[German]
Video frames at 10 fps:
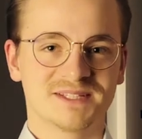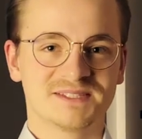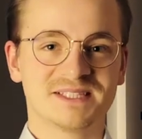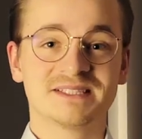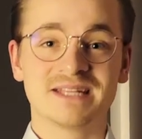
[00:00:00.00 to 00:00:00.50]

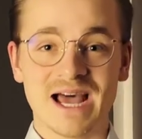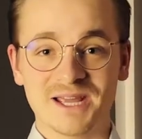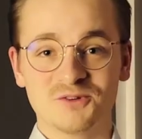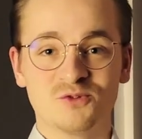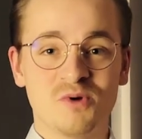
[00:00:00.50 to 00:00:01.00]
Sie sind
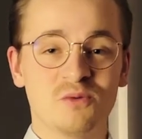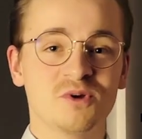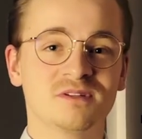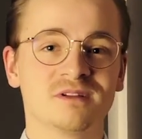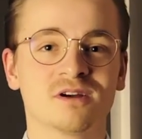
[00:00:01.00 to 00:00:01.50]
Eigentümer und
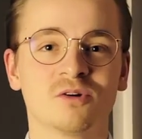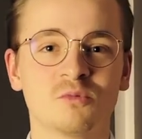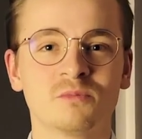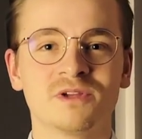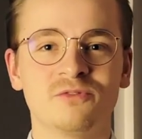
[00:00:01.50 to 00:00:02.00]
möchten Ihre
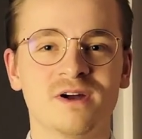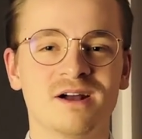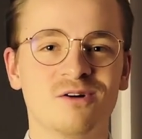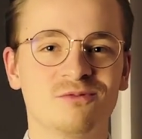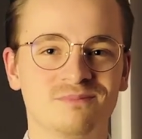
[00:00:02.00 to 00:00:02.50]
Immobilie
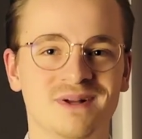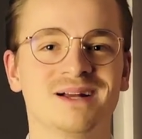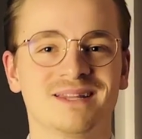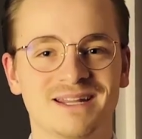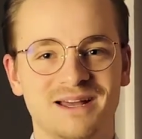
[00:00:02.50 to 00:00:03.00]
verkaufen,
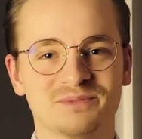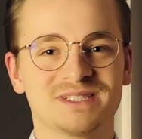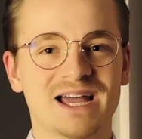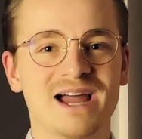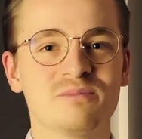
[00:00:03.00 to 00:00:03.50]
dann haben Sie
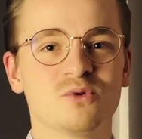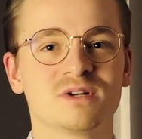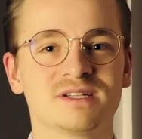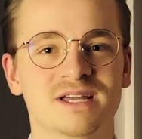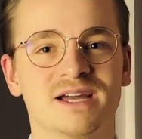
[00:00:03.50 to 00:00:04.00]
drei
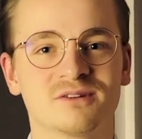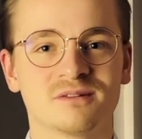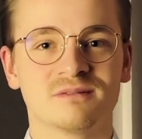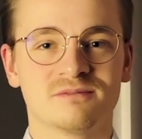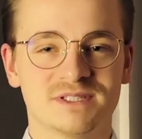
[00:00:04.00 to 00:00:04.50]

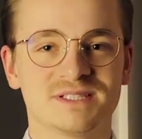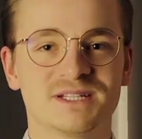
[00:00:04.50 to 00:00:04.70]
Möglichkeiten, wie